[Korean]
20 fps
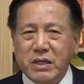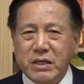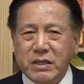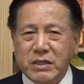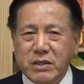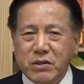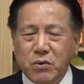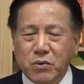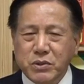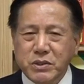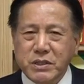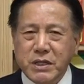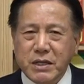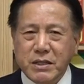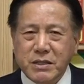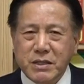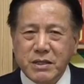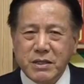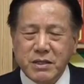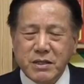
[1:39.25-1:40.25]
그리고
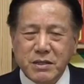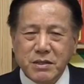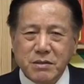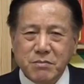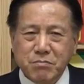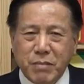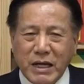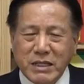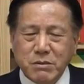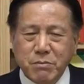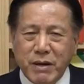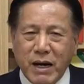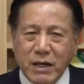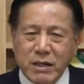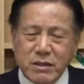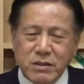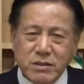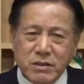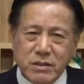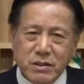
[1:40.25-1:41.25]
이제
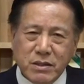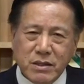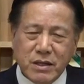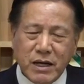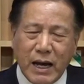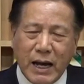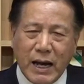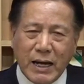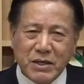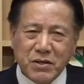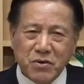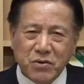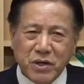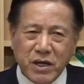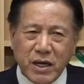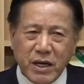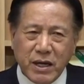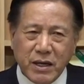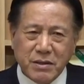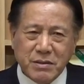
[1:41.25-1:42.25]
마지막 그
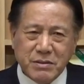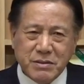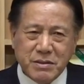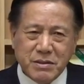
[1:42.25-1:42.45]
하경에